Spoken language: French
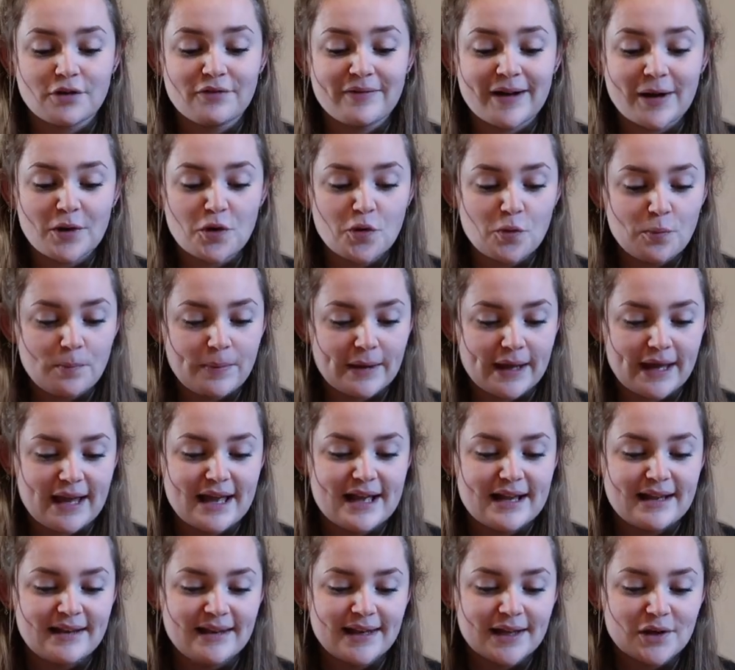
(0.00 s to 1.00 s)
On va couper
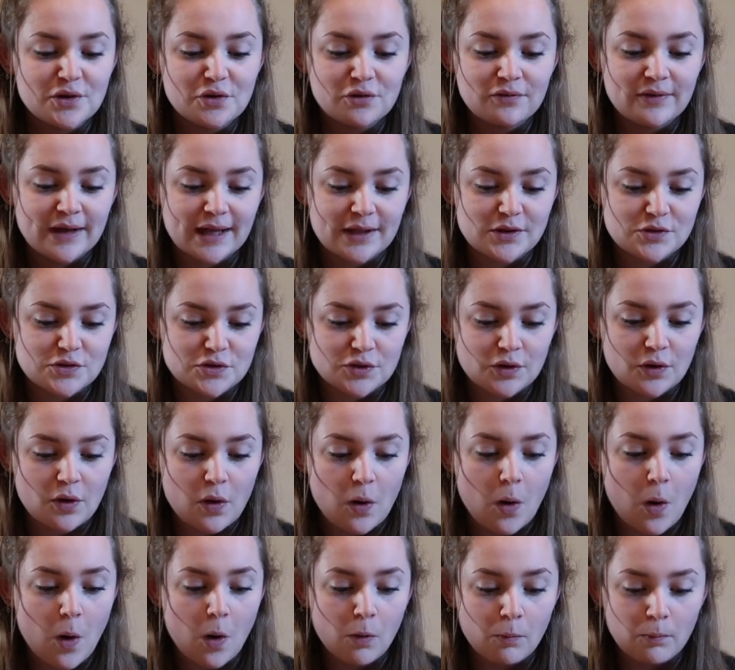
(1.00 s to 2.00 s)
les
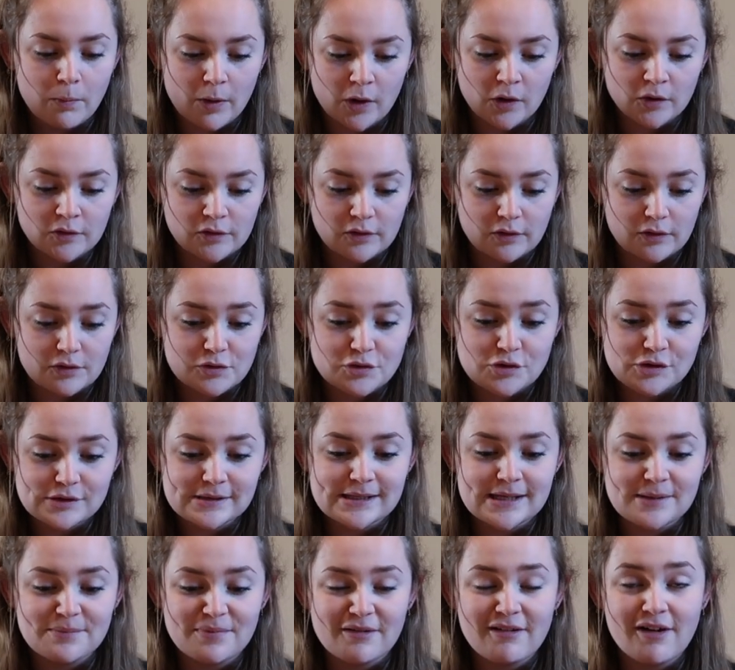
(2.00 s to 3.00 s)
couvertures en bandes. Je ne
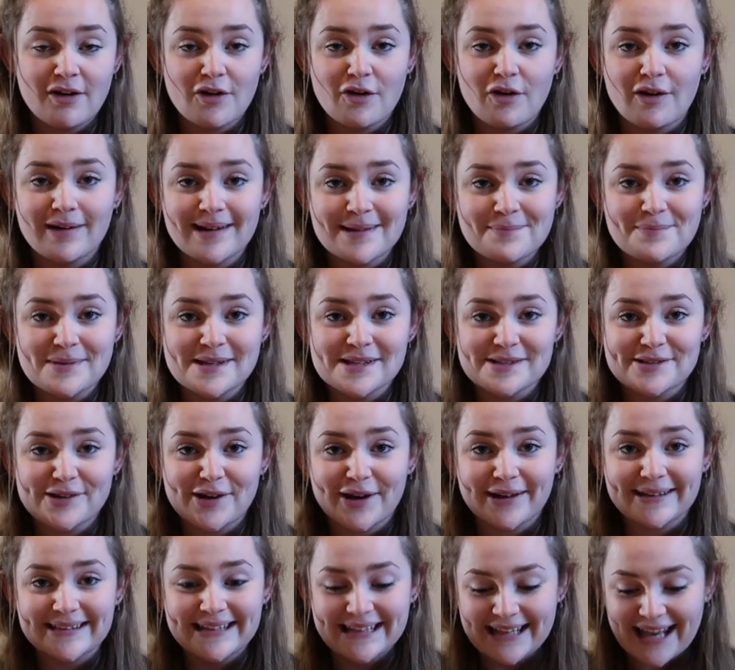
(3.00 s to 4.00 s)
sais pas encore
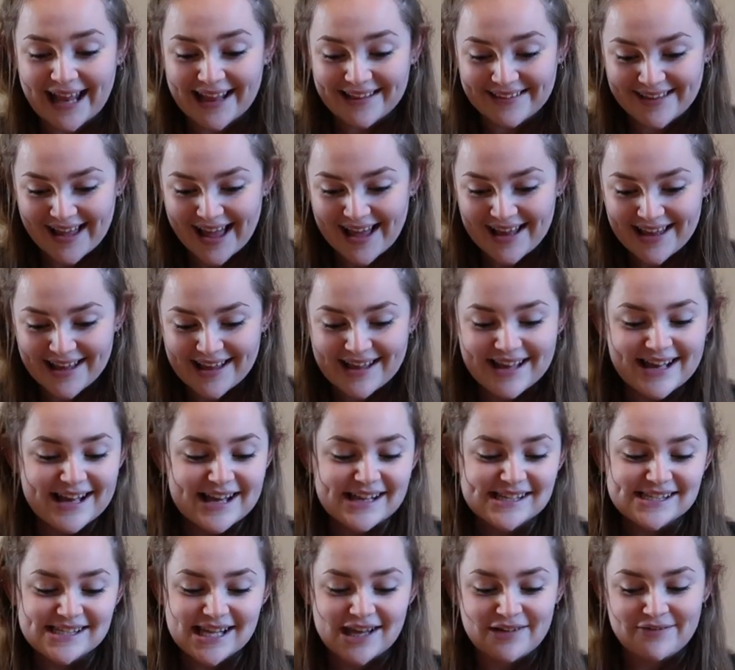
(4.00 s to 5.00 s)
l'épaisseur ni la taille.
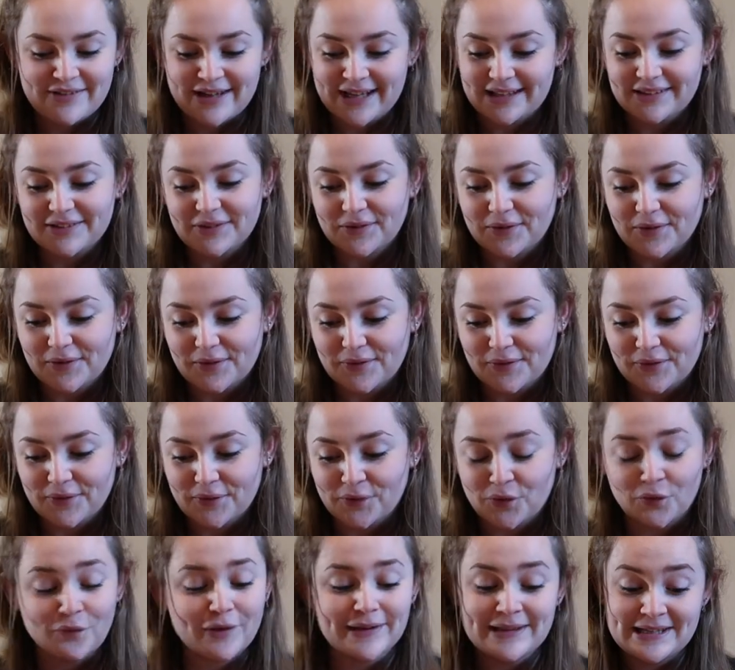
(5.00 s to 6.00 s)
Ça va être...
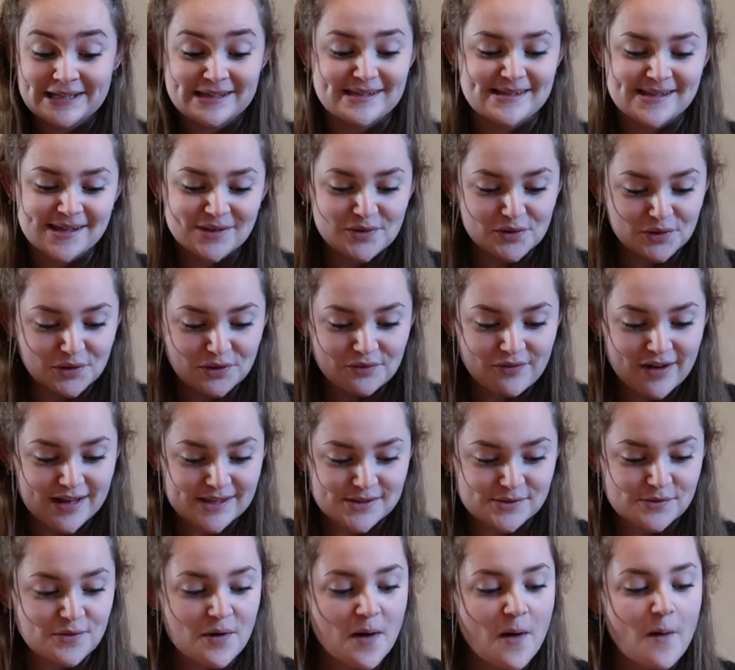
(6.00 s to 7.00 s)
Euh, on va tester de toute
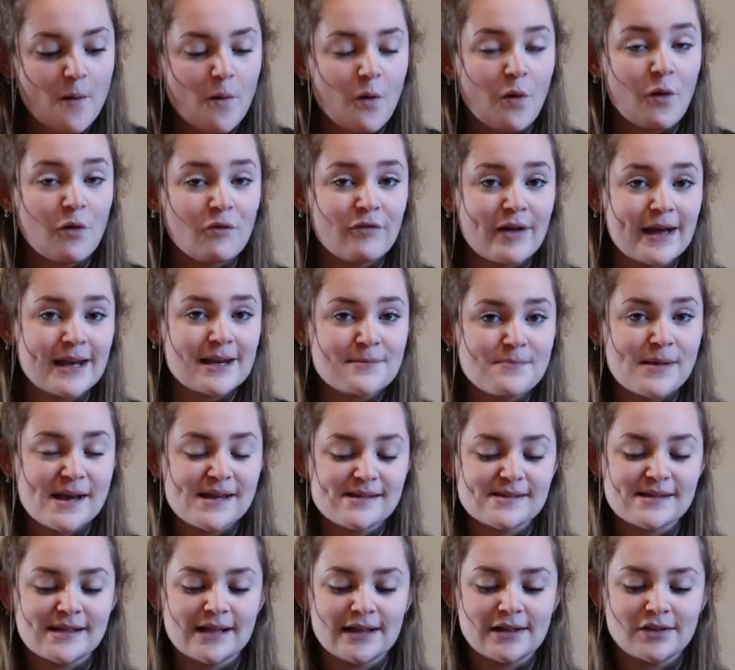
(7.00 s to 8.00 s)
façon. On va les
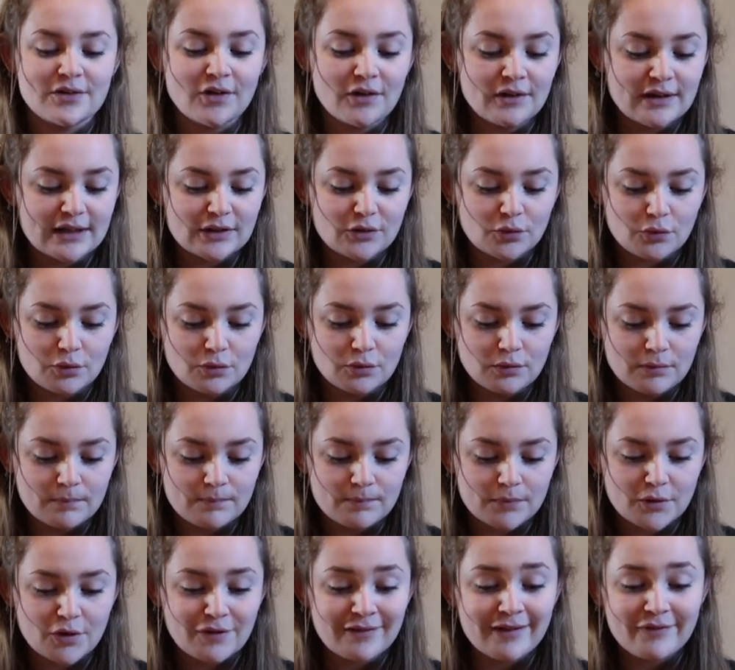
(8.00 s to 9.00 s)
passer dans les trous.
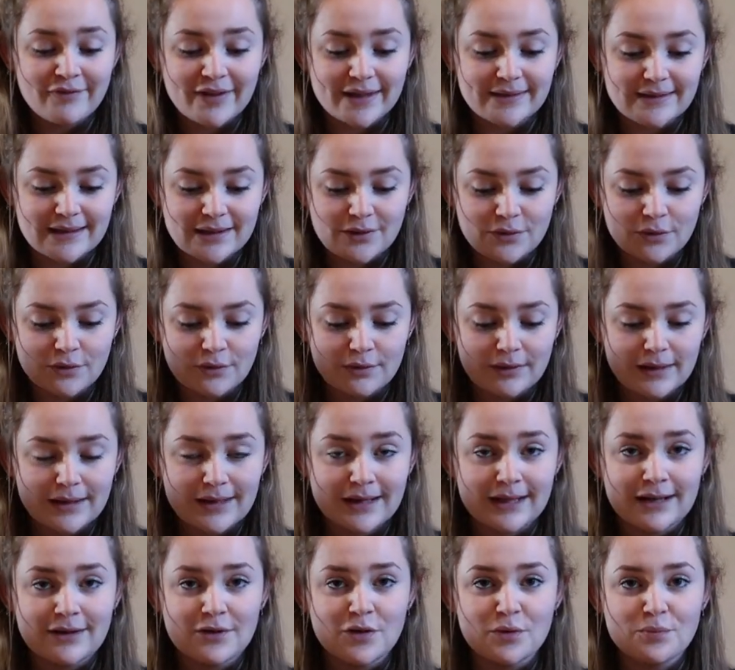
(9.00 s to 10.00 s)
On va faire des nœuds
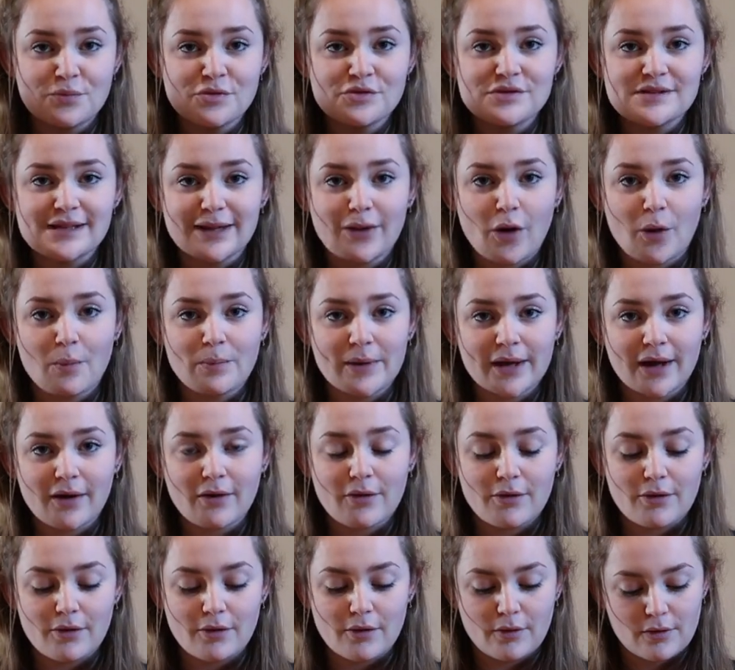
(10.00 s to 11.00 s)
et le but c'est de remplir
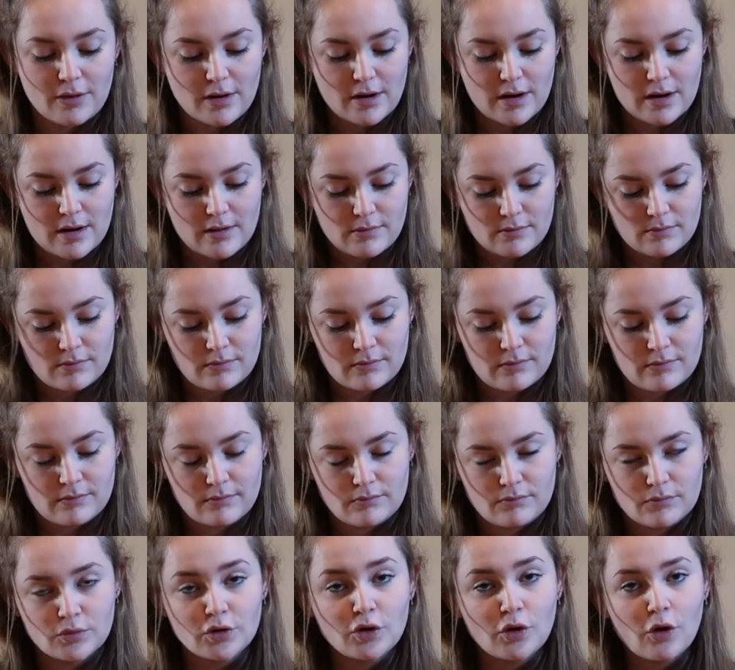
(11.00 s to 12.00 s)
euh,
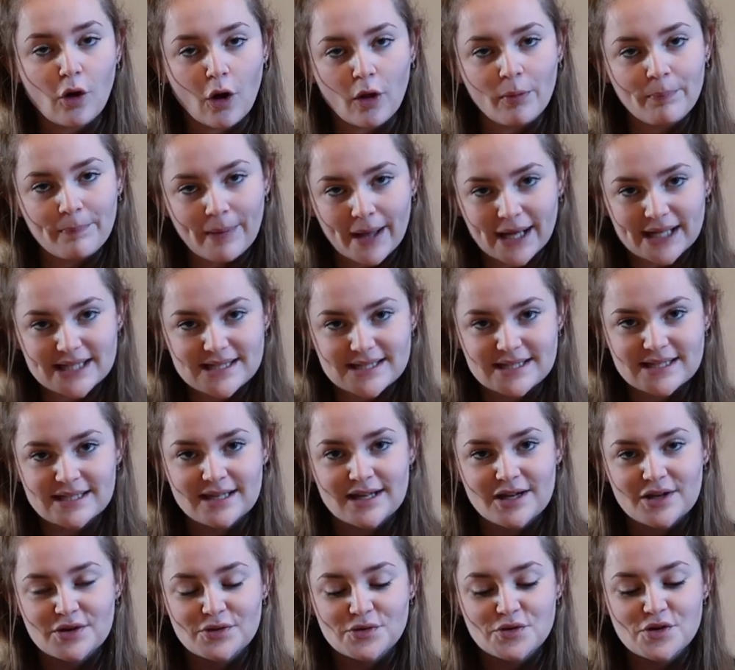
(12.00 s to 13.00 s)
une grande
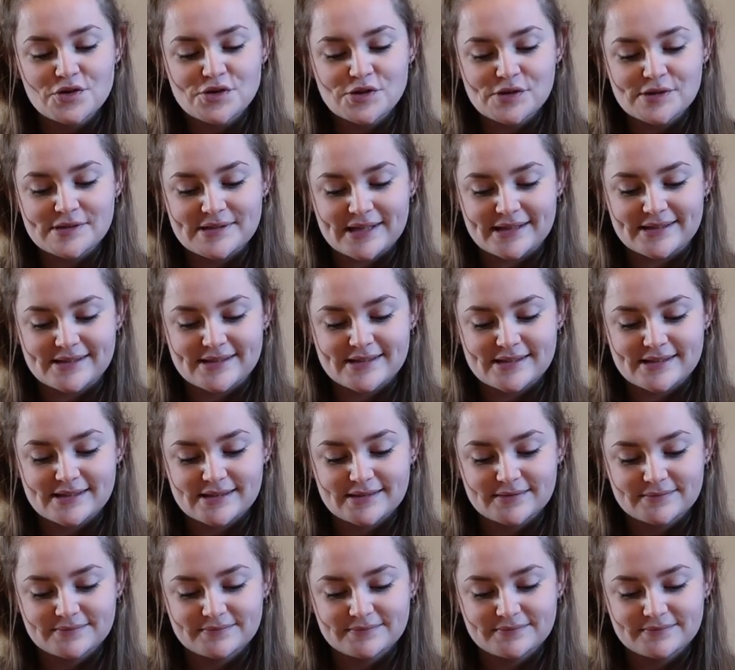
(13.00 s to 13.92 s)
partie de ce set.